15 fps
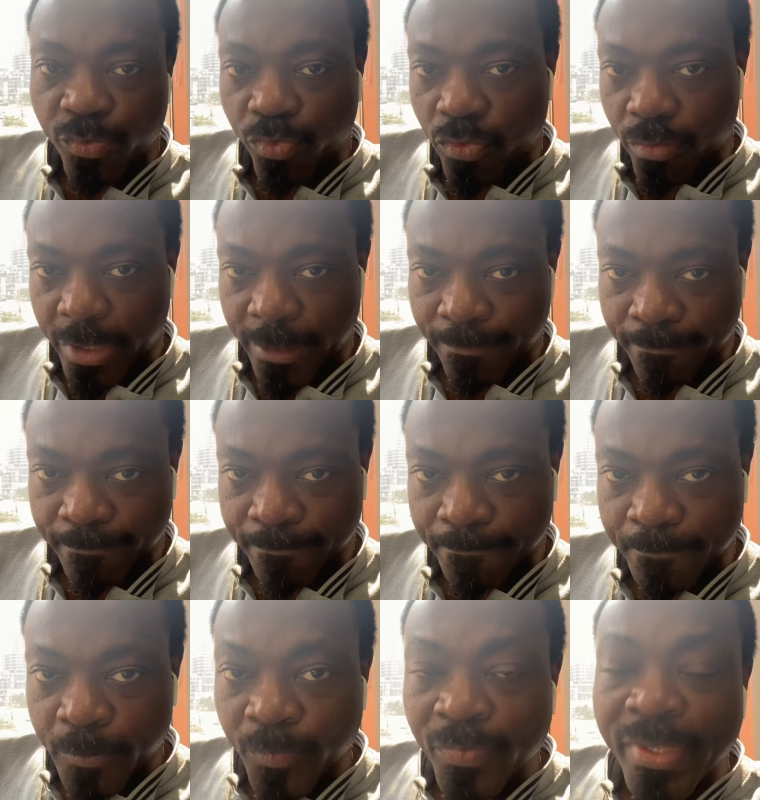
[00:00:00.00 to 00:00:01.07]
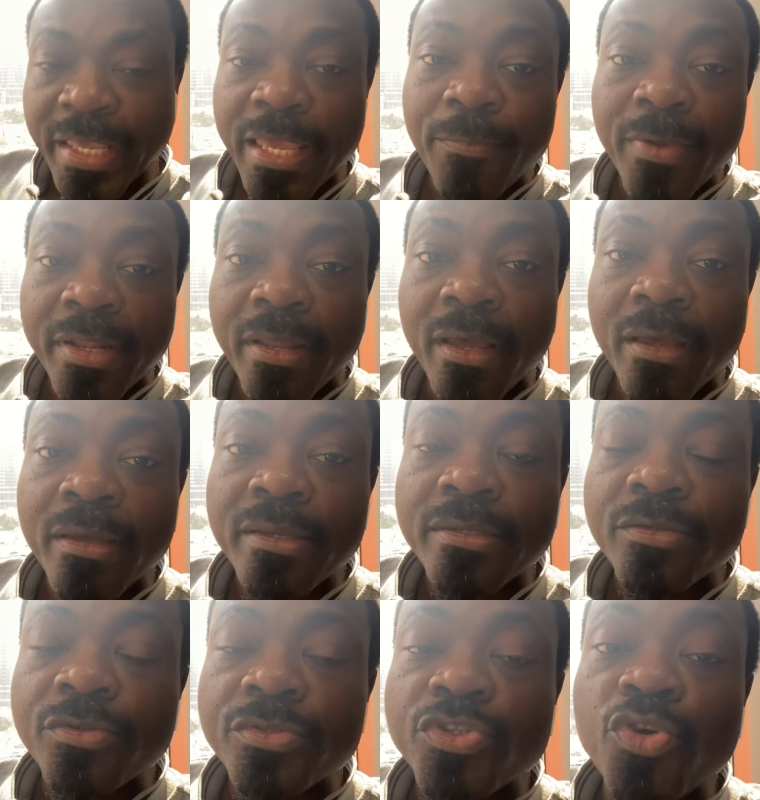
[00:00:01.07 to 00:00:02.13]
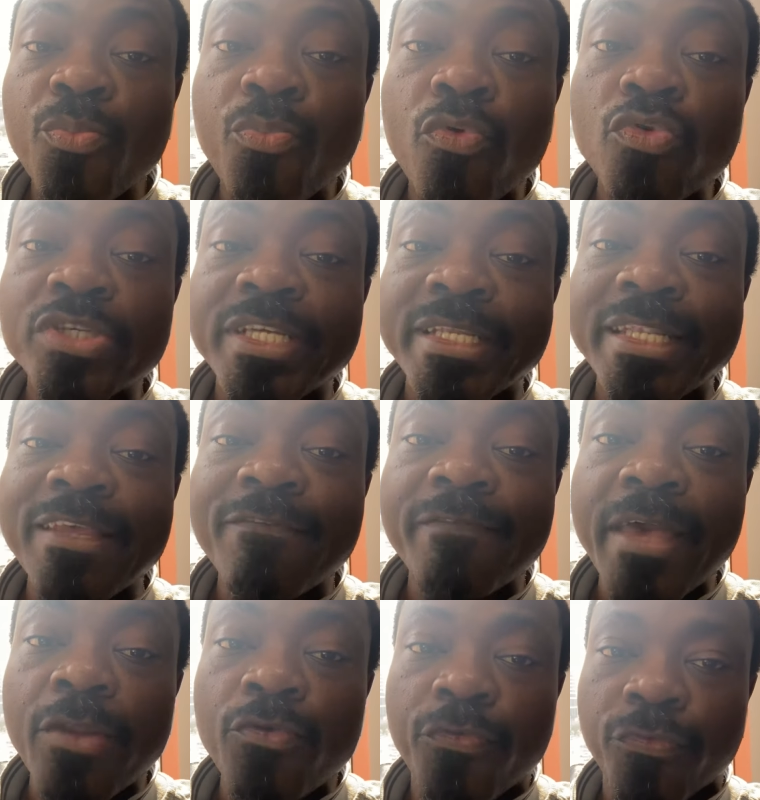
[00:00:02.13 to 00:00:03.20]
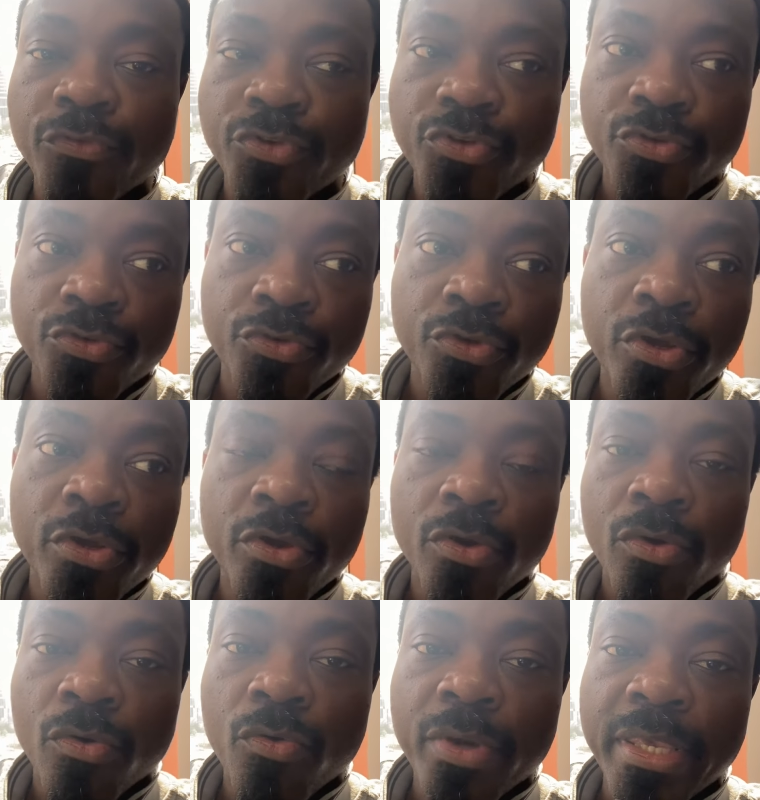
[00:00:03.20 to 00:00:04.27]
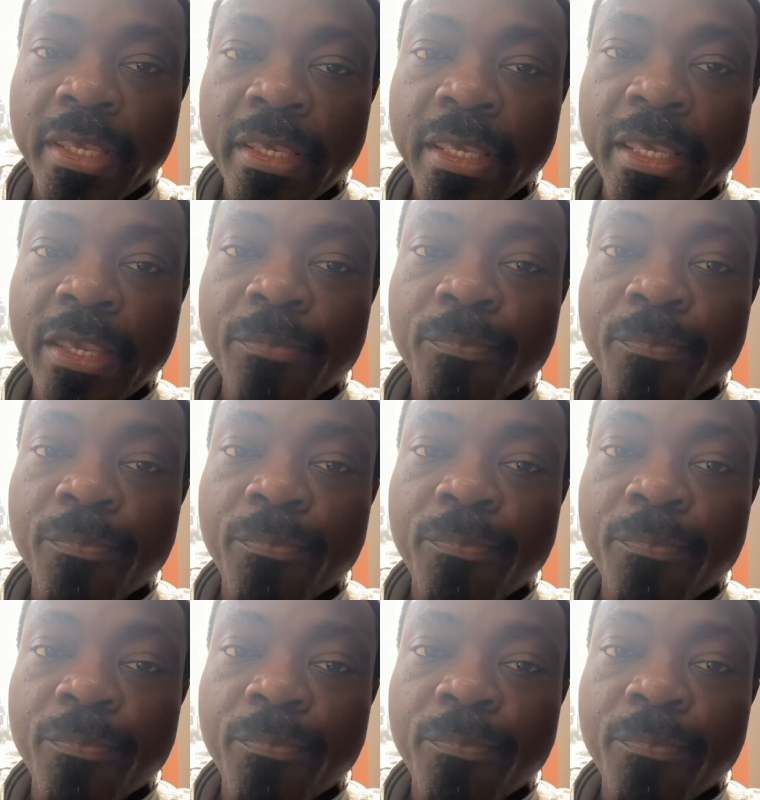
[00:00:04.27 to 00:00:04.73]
problème. Et maintenant, se projeter vers le futur. OK Et